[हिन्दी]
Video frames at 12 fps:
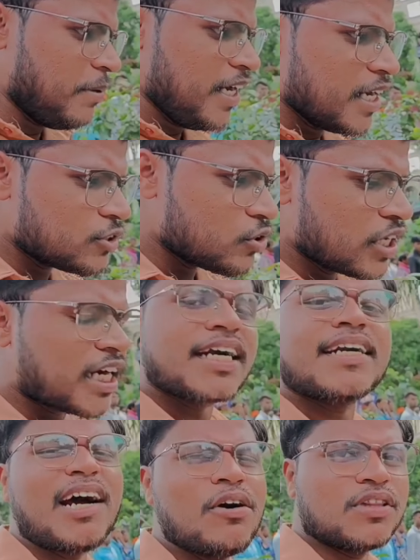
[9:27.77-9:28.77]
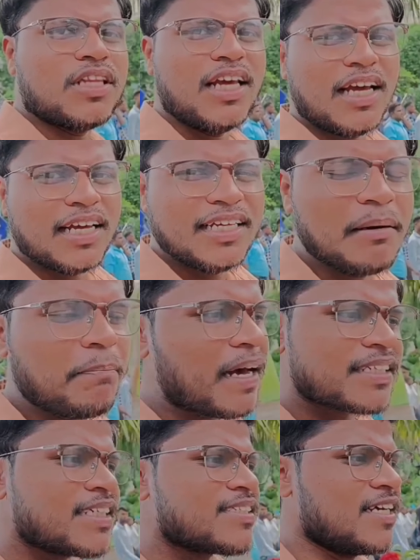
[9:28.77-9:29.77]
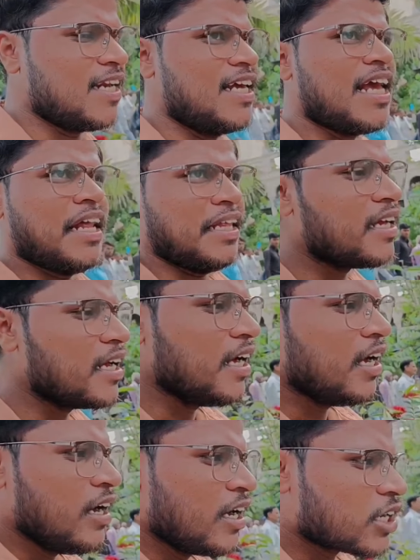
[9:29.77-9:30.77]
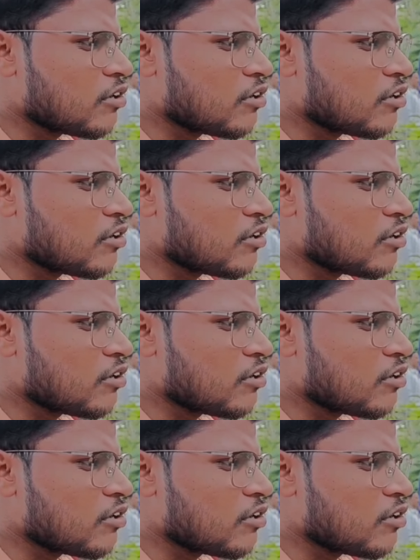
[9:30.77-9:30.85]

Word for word: ये भीड़ जो इकट्ठा होती है ये पैसे से नहीं आती